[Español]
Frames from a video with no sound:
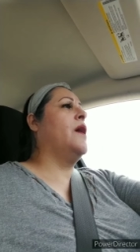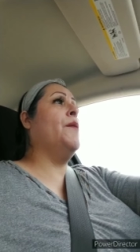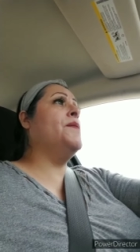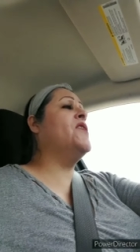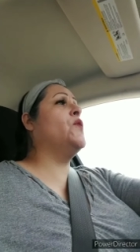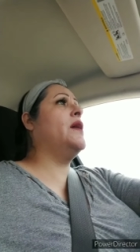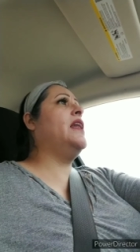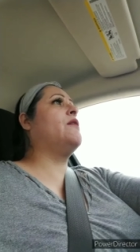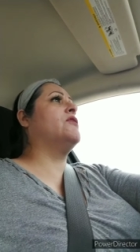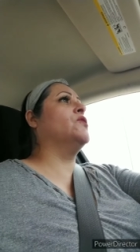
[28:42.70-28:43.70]
a mí me
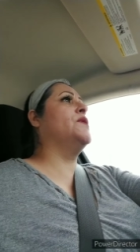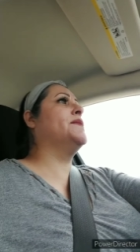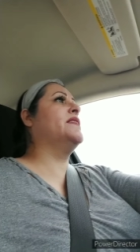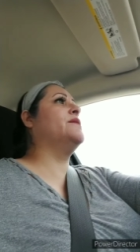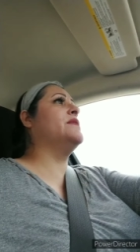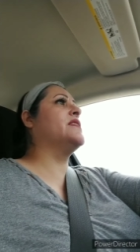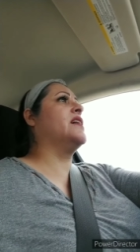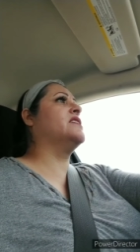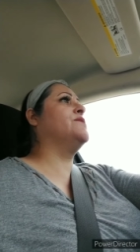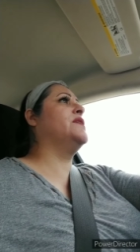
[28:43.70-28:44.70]
duele cuando me mandan
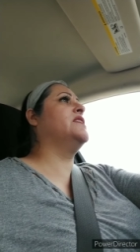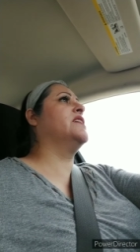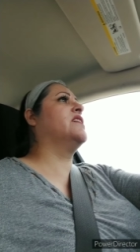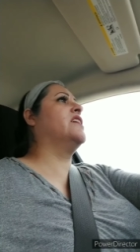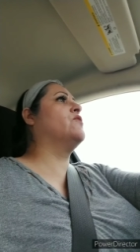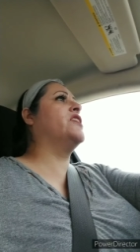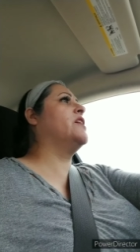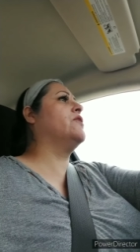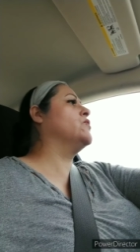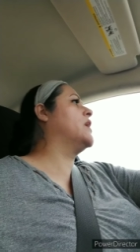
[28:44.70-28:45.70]
mensajes y me dicen que no
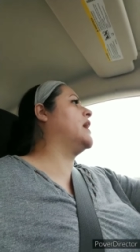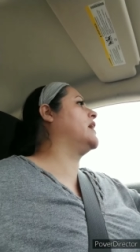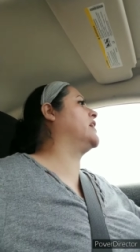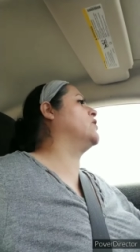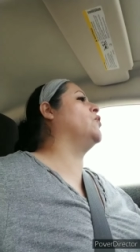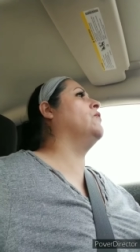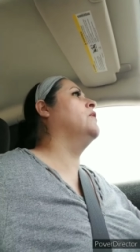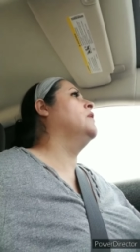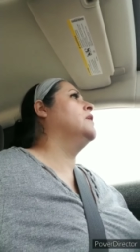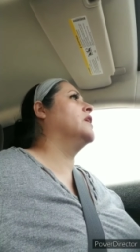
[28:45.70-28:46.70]
quiero ayudar, que no,
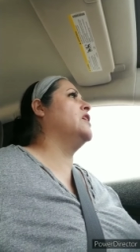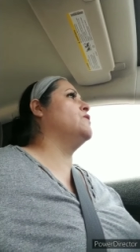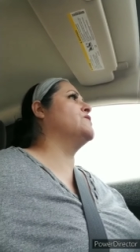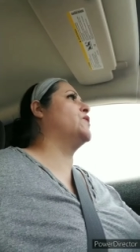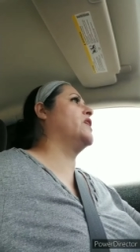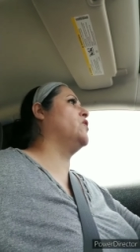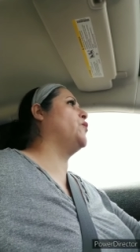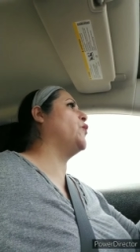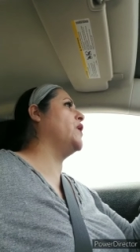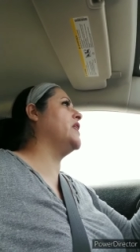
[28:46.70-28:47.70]
que no es porque no
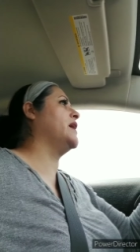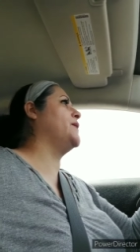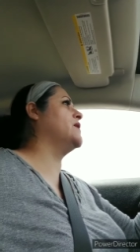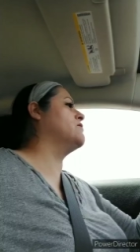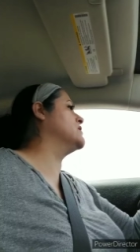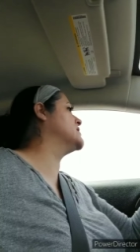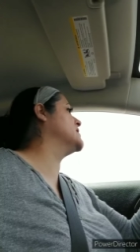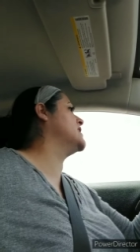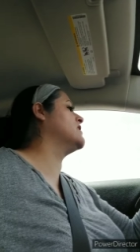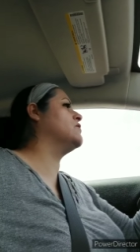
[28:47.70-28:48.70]
pueda, pero no es
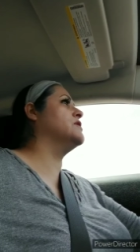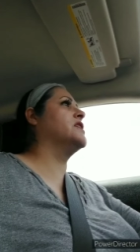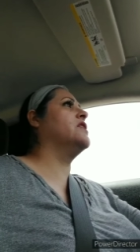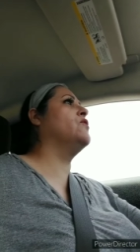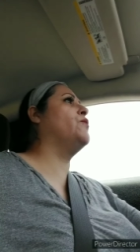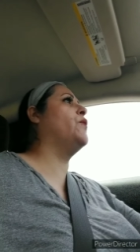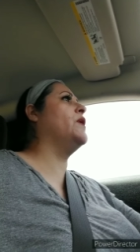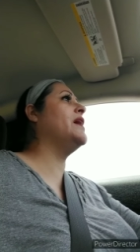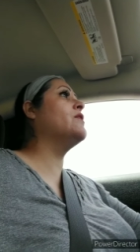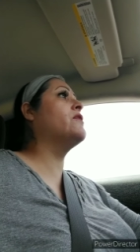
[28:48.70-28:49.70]
cierto, es que no
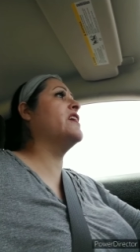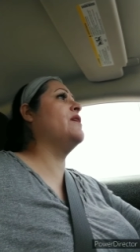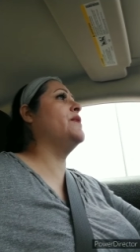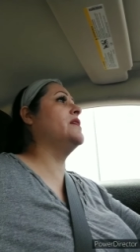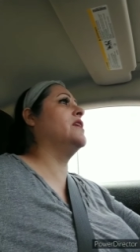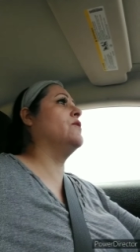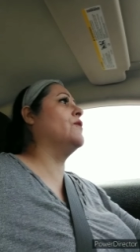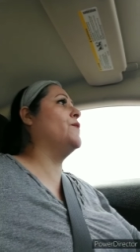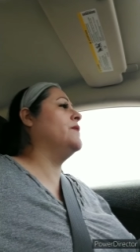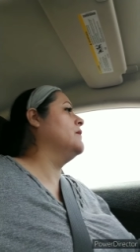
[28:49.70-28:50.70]
puedo realmente,
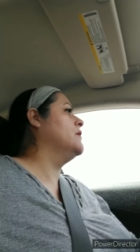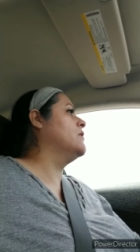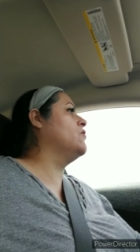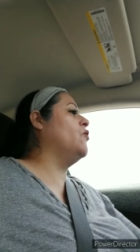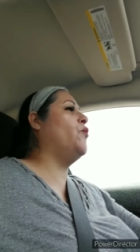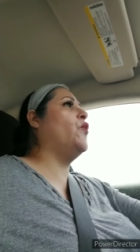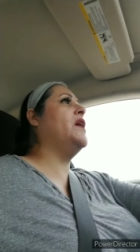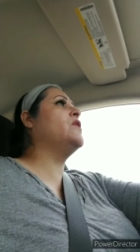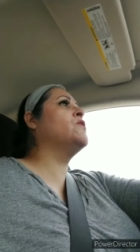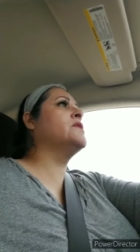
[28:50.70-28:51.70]
no, no
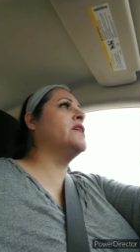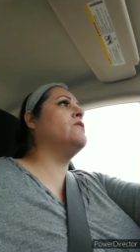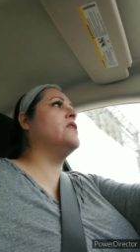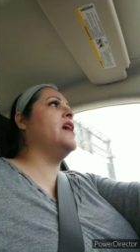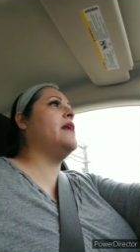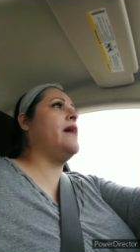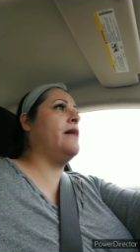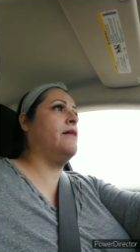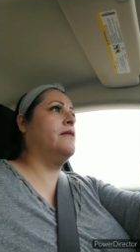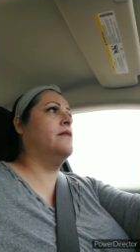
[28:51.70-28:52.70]
puedo, no es que no
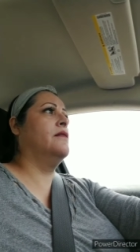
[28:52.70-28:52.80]
quiera.